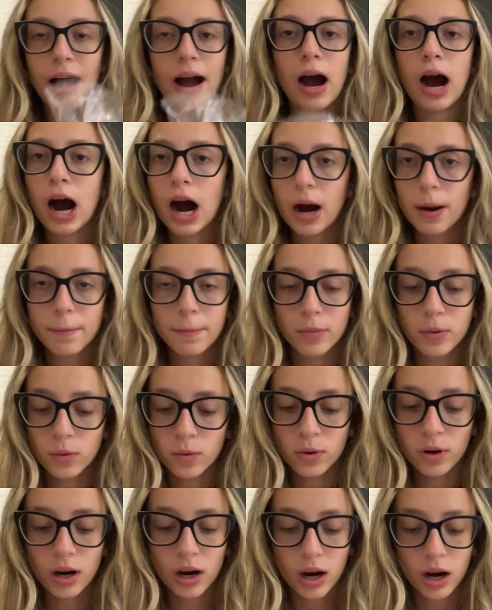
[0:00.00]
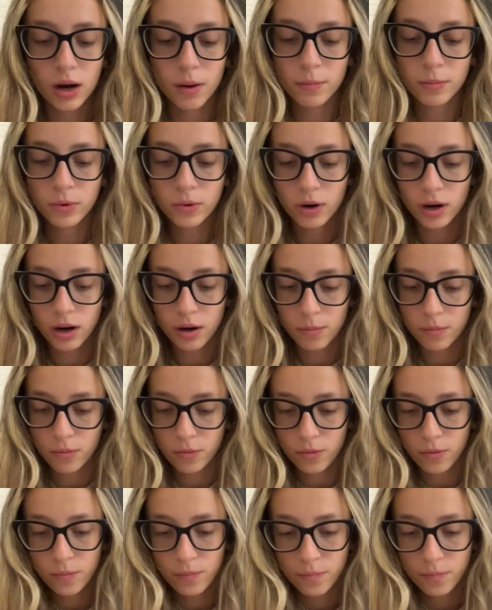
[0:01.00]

Amo, amo, amo.